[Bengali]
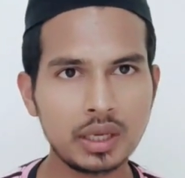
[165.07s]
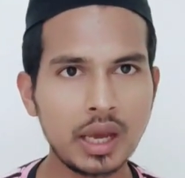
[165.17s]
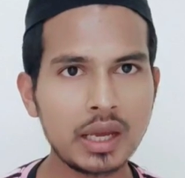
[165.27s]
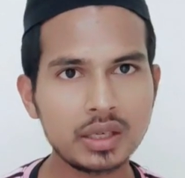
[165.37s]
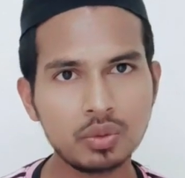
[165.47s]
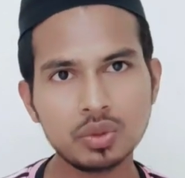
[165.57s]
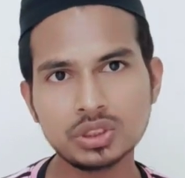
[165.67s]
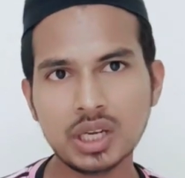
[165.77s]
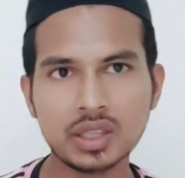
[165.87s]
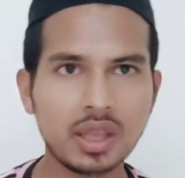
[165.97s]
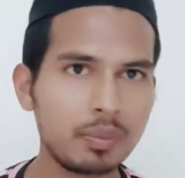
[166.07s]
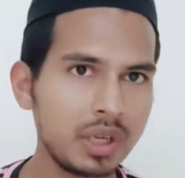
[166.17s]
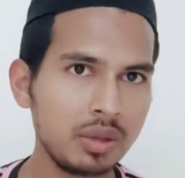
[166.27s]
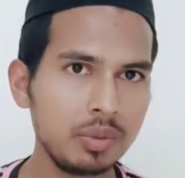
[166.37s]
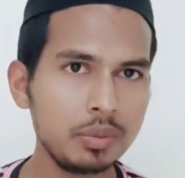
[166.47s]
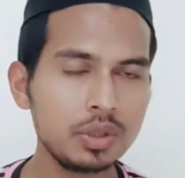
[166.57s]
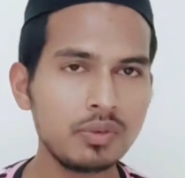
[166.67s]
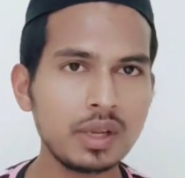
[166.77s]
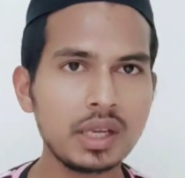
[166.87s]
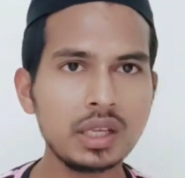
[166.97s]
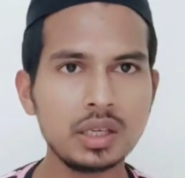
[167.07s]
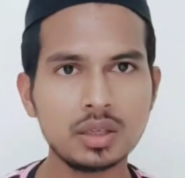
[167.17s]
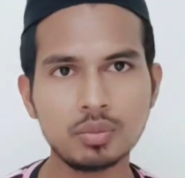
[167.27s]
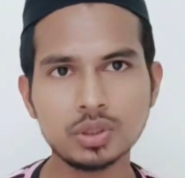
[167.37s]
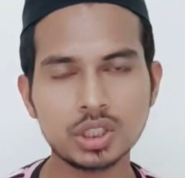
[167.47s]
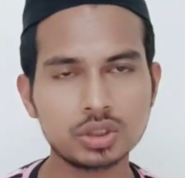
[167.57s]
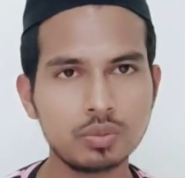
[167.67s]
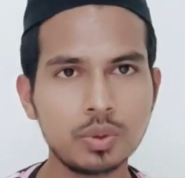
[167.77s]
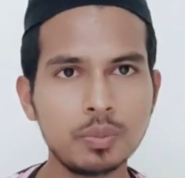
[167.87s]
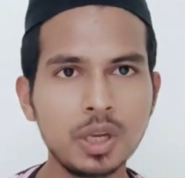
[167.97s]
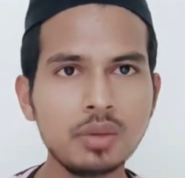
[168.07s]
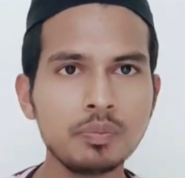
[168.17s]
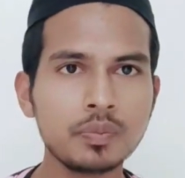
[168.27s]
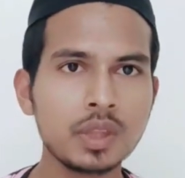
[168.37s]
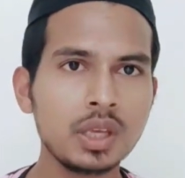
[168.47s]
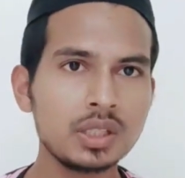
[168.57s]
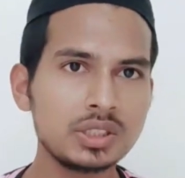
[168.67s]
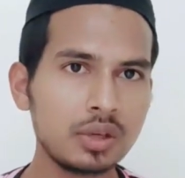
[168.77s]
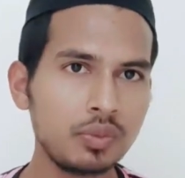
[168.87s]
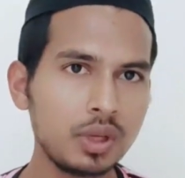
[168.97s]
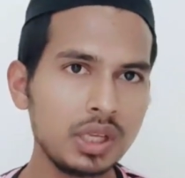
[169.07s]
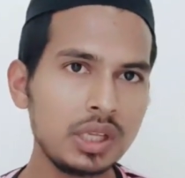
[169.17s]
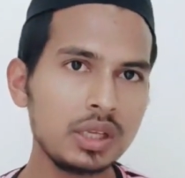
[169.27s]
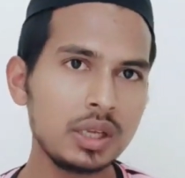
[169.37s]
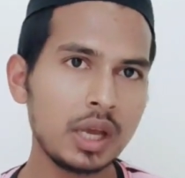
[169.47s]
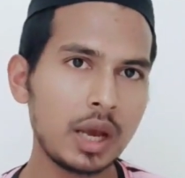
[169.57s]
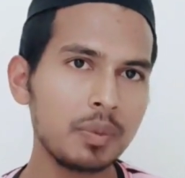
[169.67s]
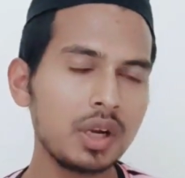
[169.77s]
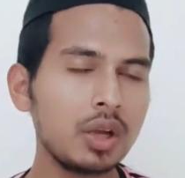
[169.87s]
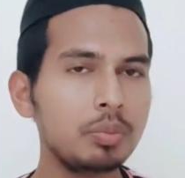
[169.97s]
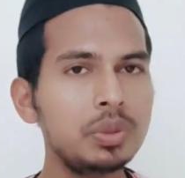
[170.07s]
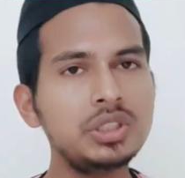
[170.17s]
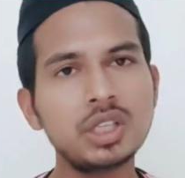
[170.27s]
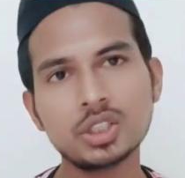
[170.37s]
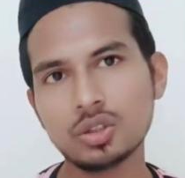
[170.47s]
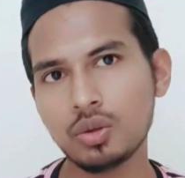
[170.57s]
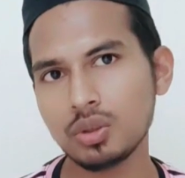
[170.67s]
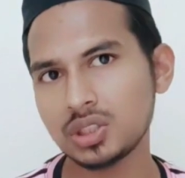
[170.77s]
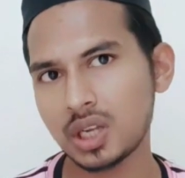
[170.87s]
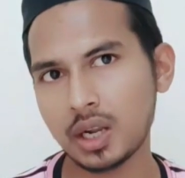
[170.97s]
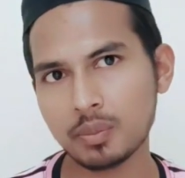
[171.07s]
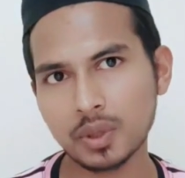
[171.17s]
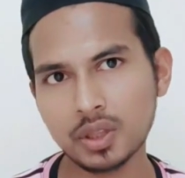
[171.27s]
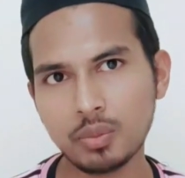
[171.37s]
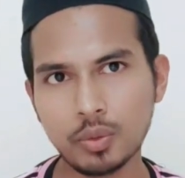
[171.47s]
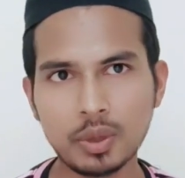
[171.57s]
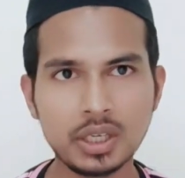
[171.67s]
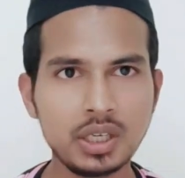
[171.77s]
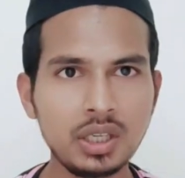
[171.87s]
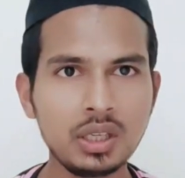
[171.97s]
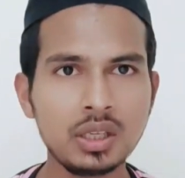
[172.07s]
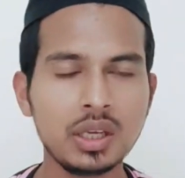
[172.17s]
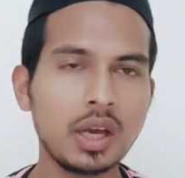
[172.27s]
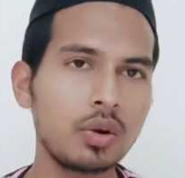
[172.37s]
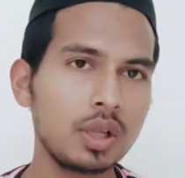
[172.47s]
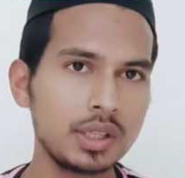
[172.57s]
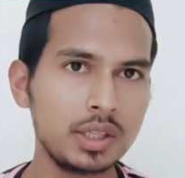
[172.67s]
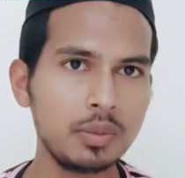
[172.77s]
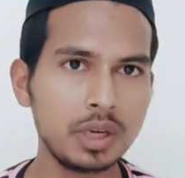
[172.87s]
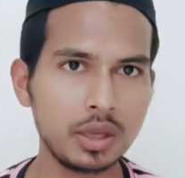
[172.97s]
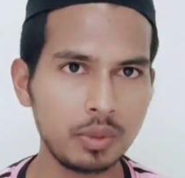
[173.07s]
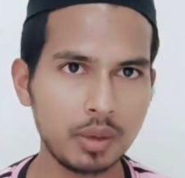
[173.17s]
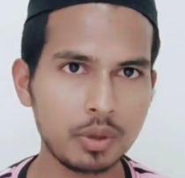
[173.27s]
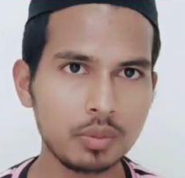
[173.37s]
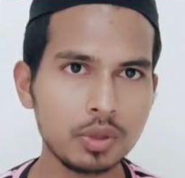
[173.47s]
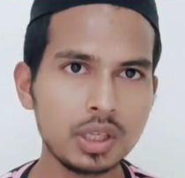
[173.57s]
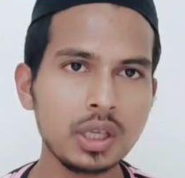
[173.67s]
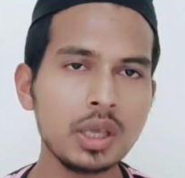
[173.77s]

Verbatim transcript: কার কোন স্বার্থে আপনাকে বিপদে ফেলায় এটা বোঝা সম্ভব না যার ফলে আপনারা বিশ্বাস্ত লোক সারা আপনাদের মোবাইলটি কারো হাতে দিবেন না আমি আবারও বলি